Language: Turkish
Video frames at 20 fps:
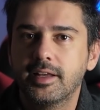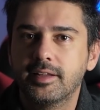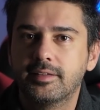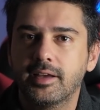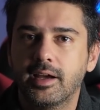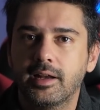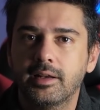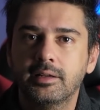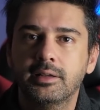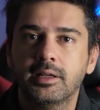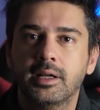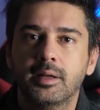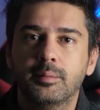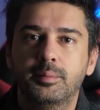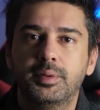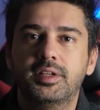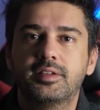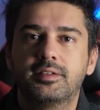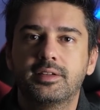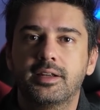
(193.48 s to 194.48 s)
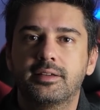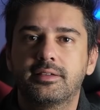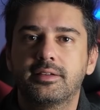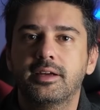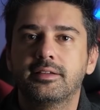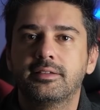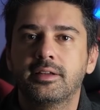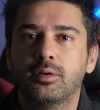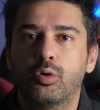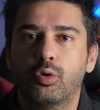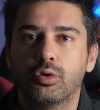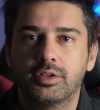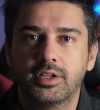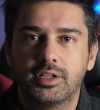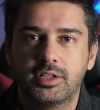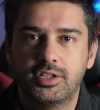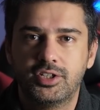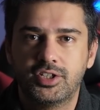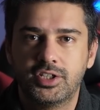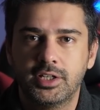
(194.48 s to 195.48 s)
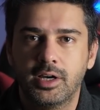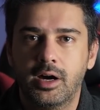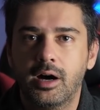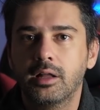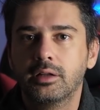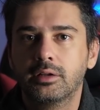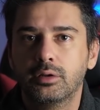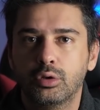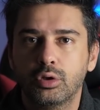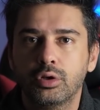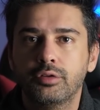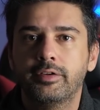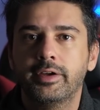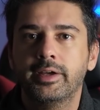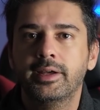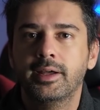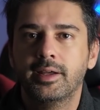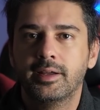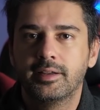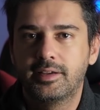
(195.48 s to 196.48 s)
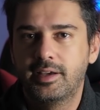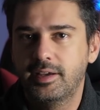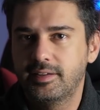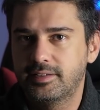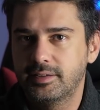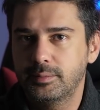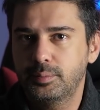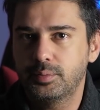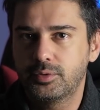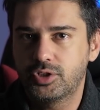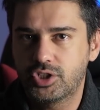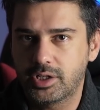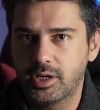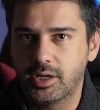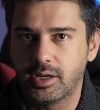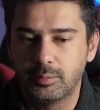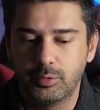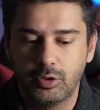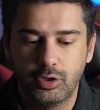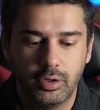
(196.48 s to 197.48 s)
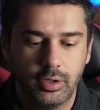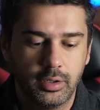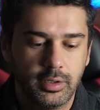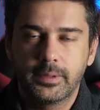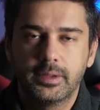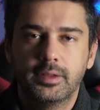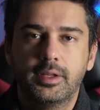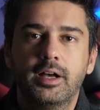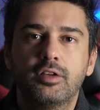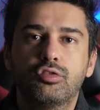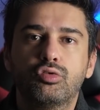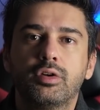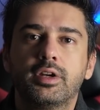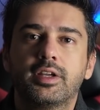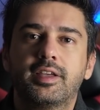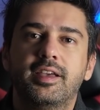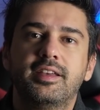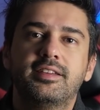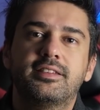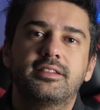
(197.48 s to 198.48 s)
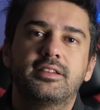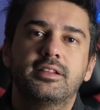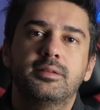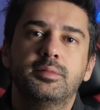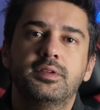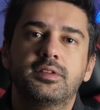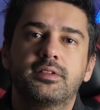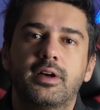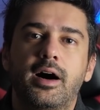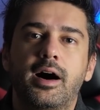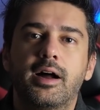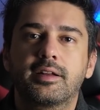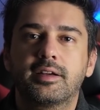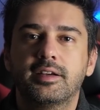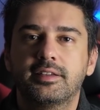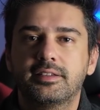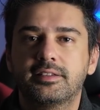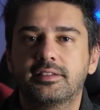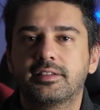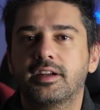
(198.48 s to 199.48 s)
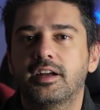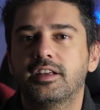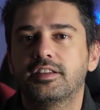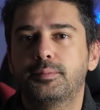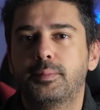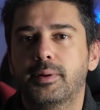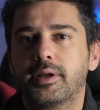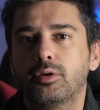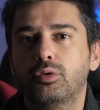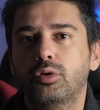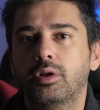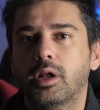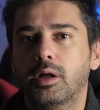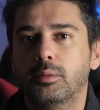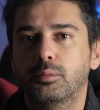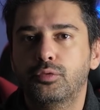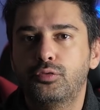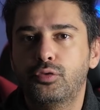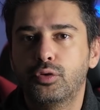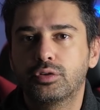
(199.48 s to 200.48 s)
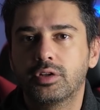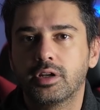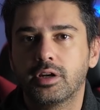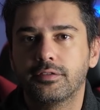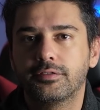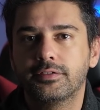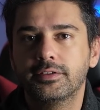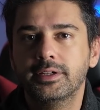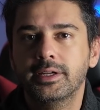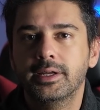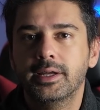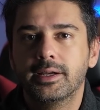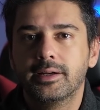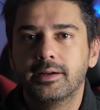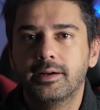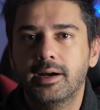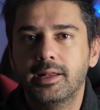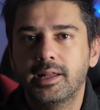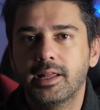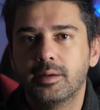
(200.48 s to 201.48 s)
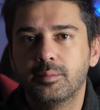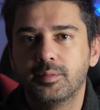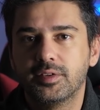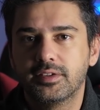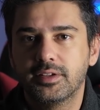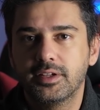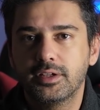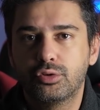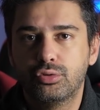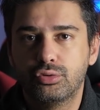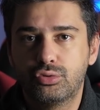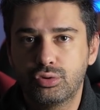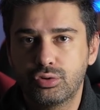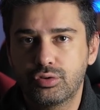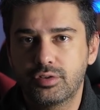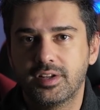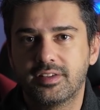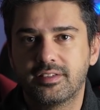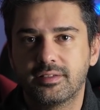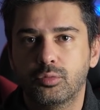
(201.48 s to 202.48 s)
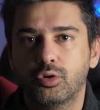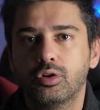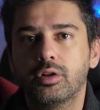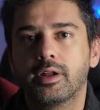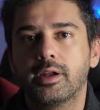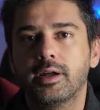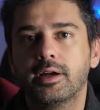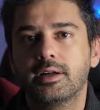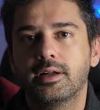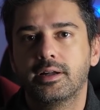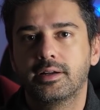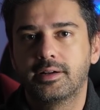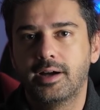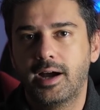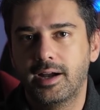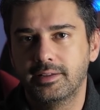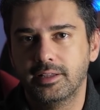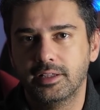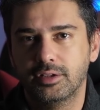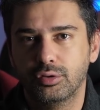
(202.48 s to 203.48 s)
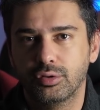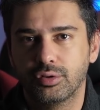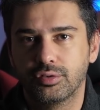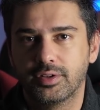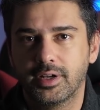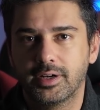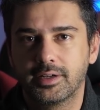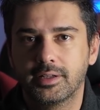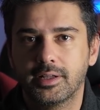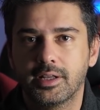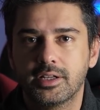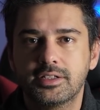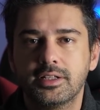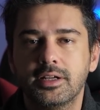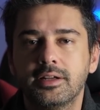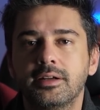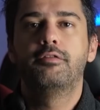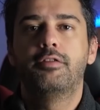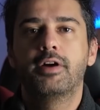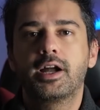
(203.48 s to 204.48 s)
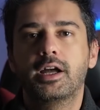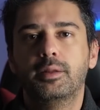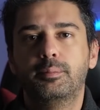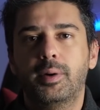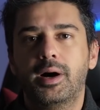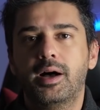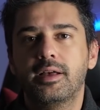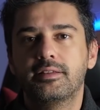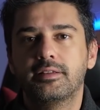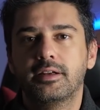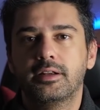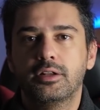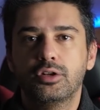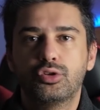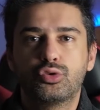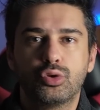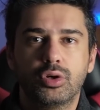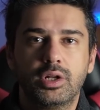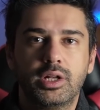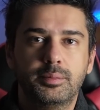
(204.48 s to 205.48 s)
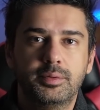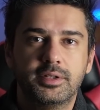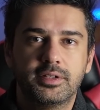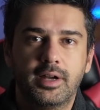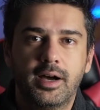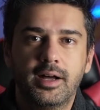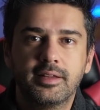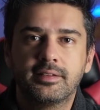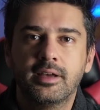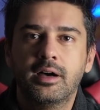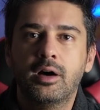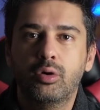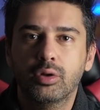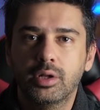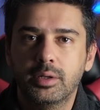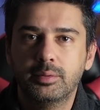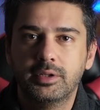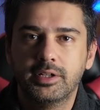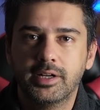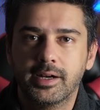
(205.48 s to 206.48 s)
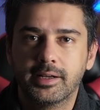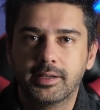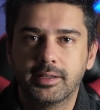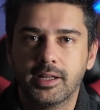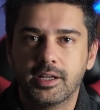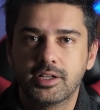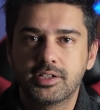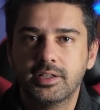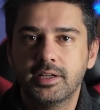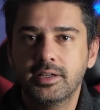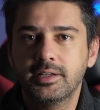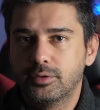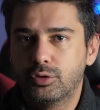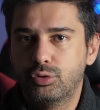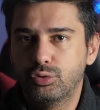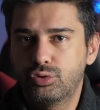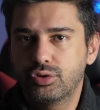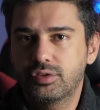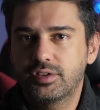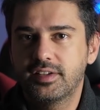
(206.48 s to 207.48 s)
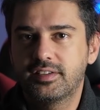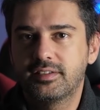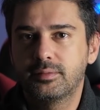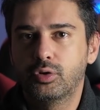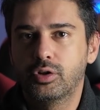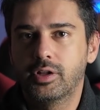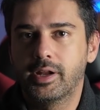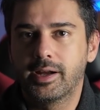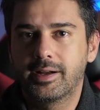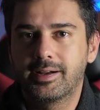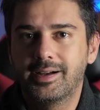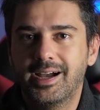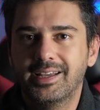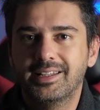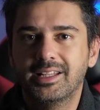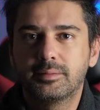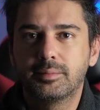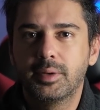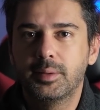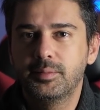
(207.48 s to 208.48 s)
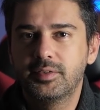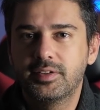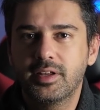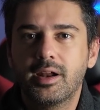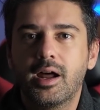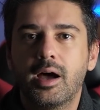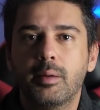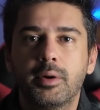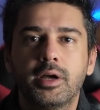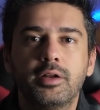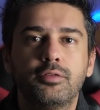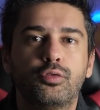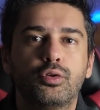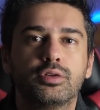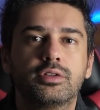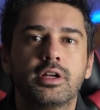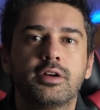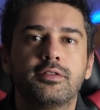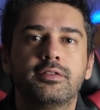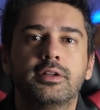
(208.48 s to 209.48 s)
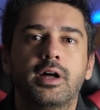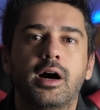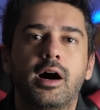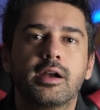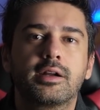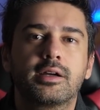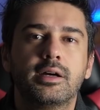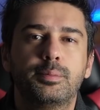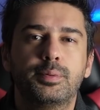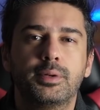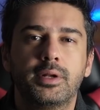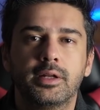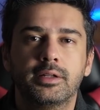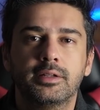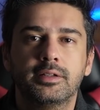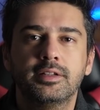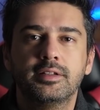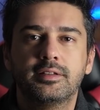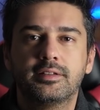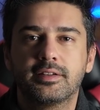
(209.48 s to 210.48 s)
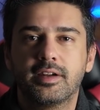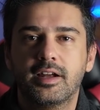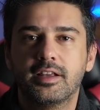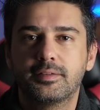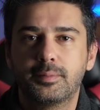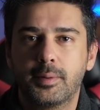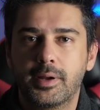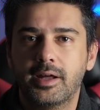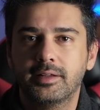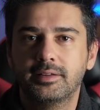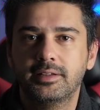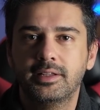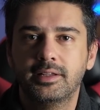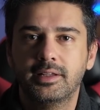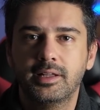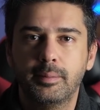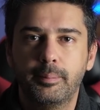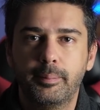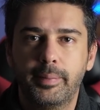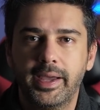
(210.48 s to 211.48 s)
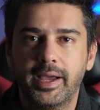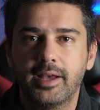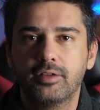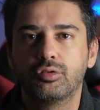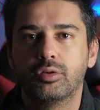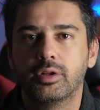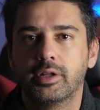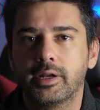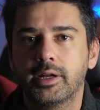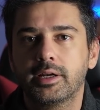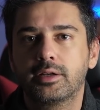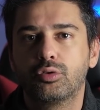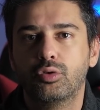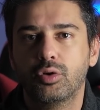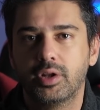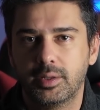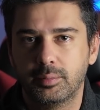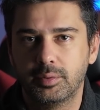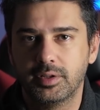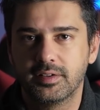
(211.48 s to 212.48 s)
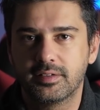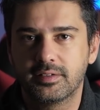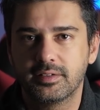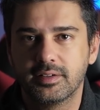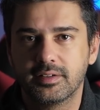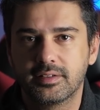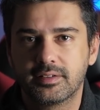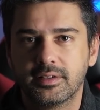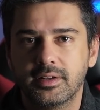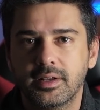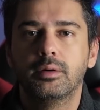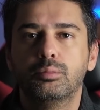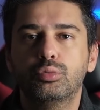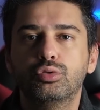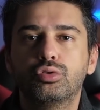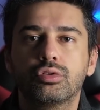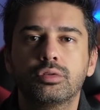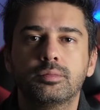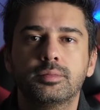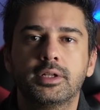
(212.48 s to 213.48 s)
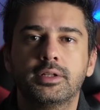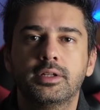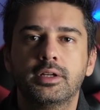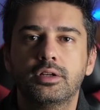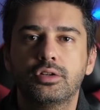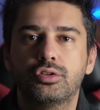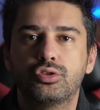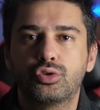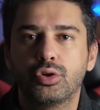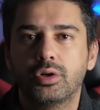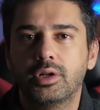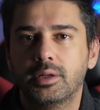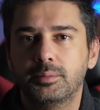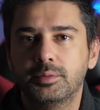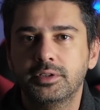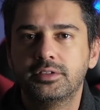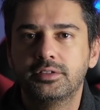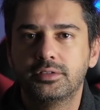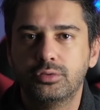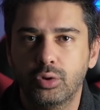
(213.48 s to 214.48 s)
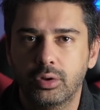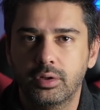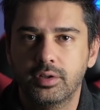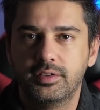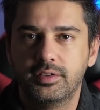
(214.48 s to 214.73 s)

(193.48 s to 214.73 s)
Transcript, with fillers: yeterli. PixArt zaten orada kişiyi algılıyor ve kesip çıkarabiliyor. Daha sonra kestiğimiz arkası transparan olan bu fotoğrafı galerimize küçük resim olarak kaydediyoruz arkadaşlar. Fakat bazılarında şöyle bir hata olabilir arkadaşlar. Küçük resim olarak kaydetmemize rağmen fotoğrafın arka planını transparan transparan değil de beyaz olarak görebilirsiniz. Bu durumda da şöyle bir yol